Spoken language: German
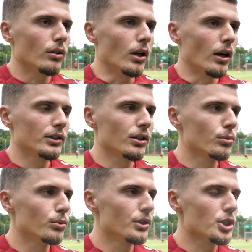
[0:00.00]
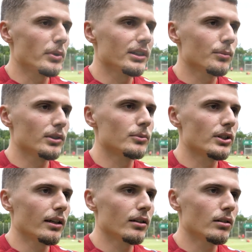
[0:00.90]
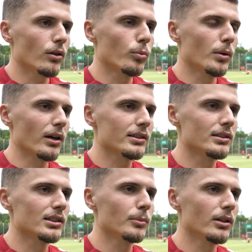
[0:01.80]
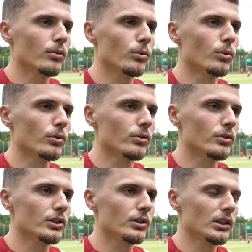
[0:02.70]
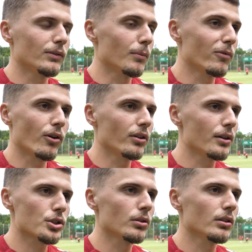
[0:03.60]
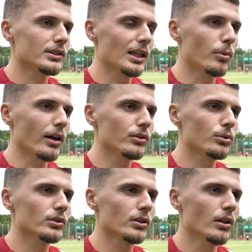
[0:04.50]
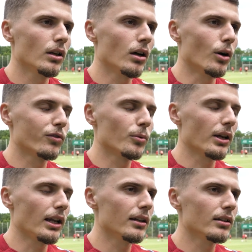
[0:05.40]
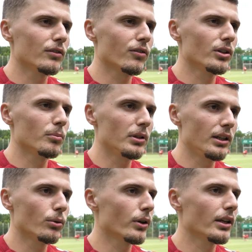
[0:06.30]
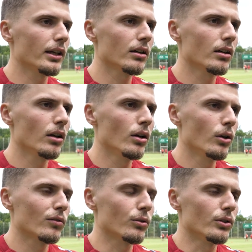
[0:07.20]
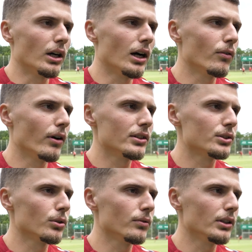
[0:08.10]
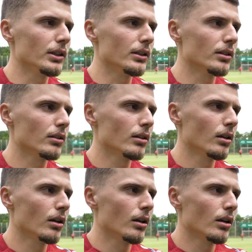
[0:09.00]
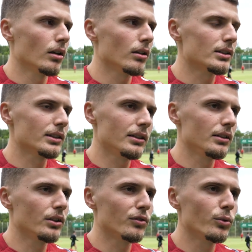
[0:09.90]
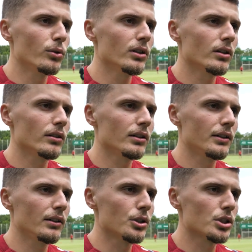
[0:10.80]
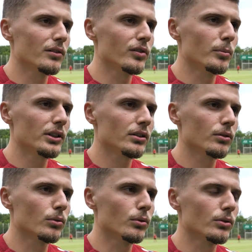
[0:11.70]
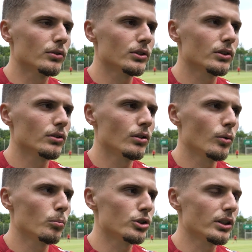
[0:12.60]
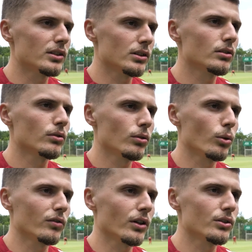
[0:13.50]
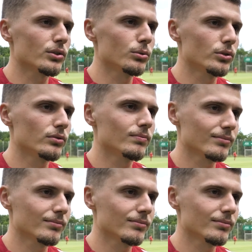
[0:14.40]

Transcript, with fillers: Ja, ich hatte gute Gespräche mit dem Trainer, auch mit Maxi Zimmer. Und ich war im Vorhinein schon sehr beeindruckt, auch vom Gelände, von den Bedingungen her. Von da war das irgendwie das richtige Gefühl, der richtige Schritt für mich. Und bis jetzt läuft alles gut.